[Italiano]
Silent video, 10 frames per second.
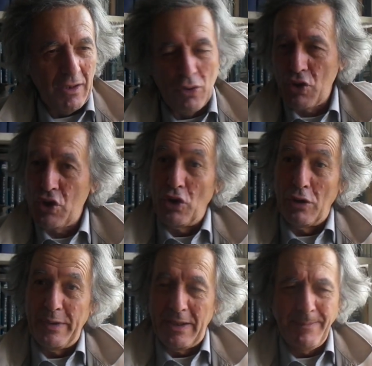in corso
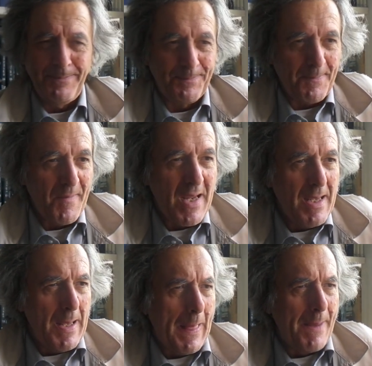d'opera
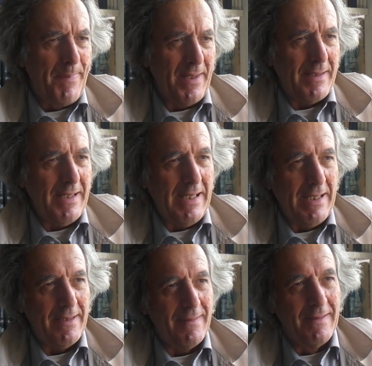
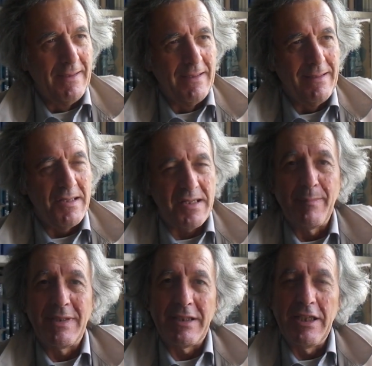perché eh,
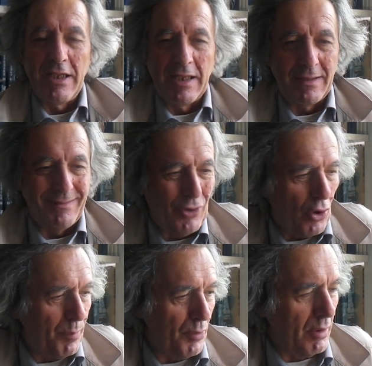stamattina
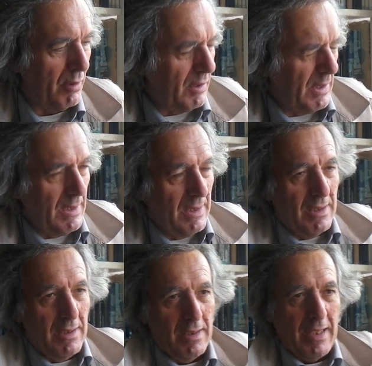dopo
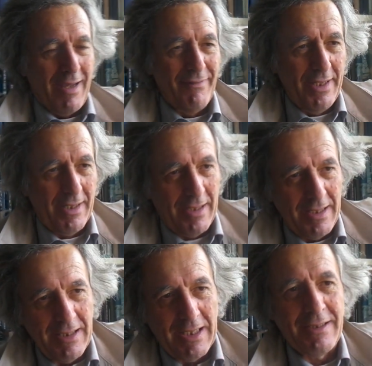aver
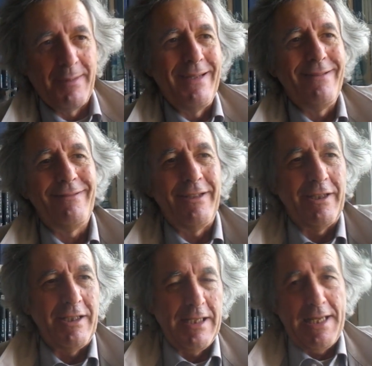iteratamente
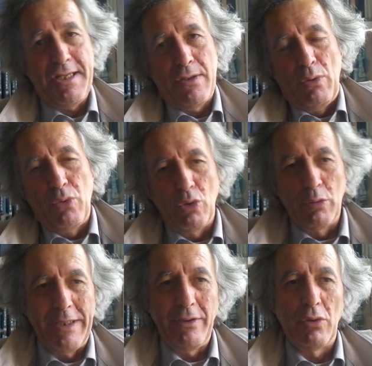richiesto il
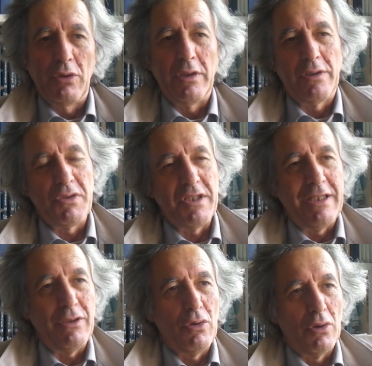documento del
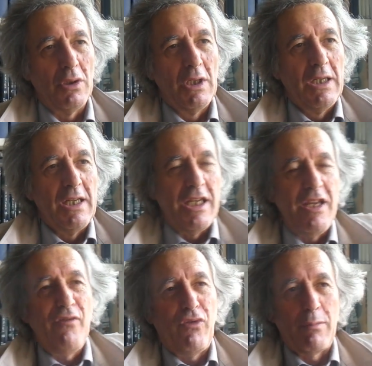cosiddetto
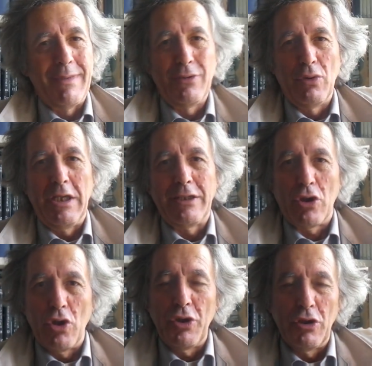in formato
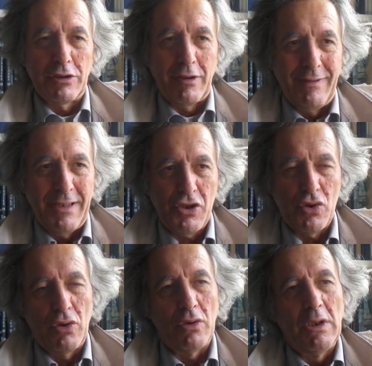elettronico
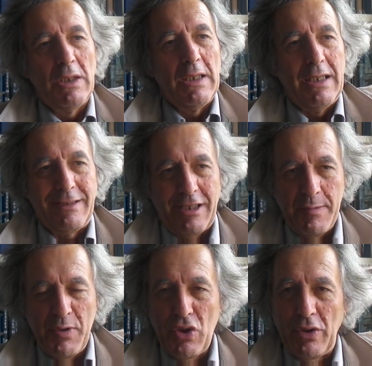attraverso la
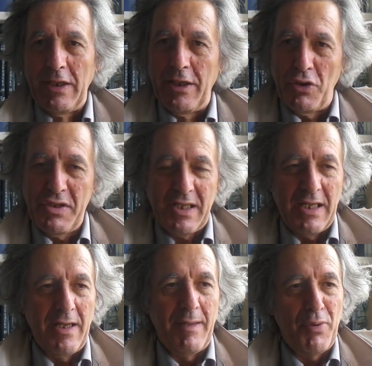trasmissione alla
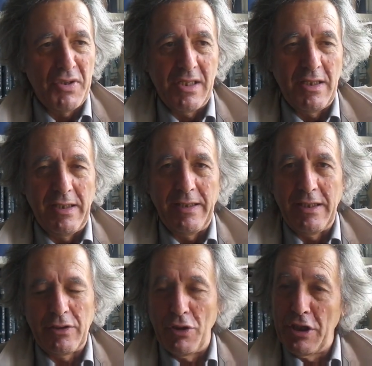nostra posta
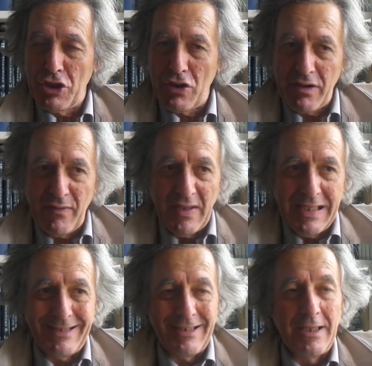elettronica
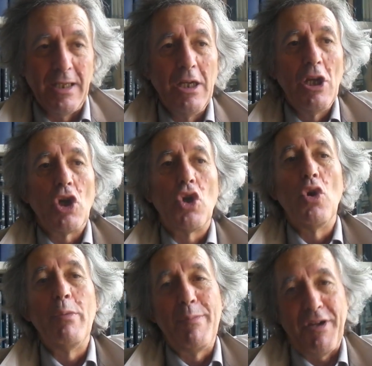certificata
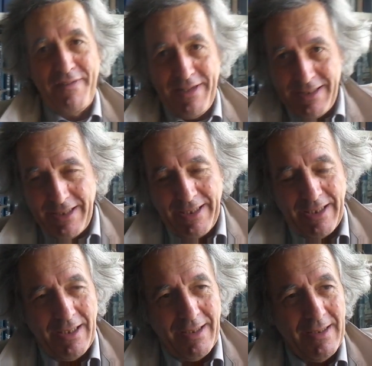come
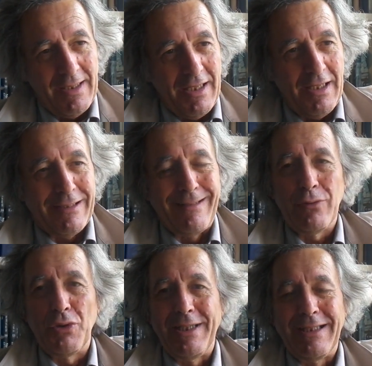prevede il
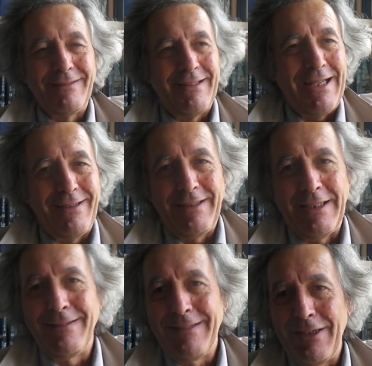tanto
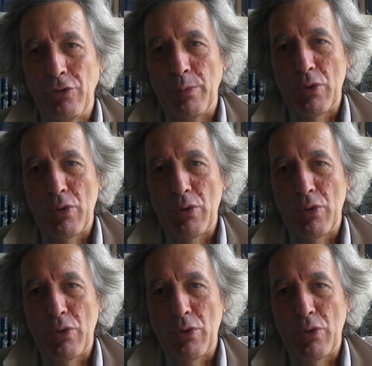decantato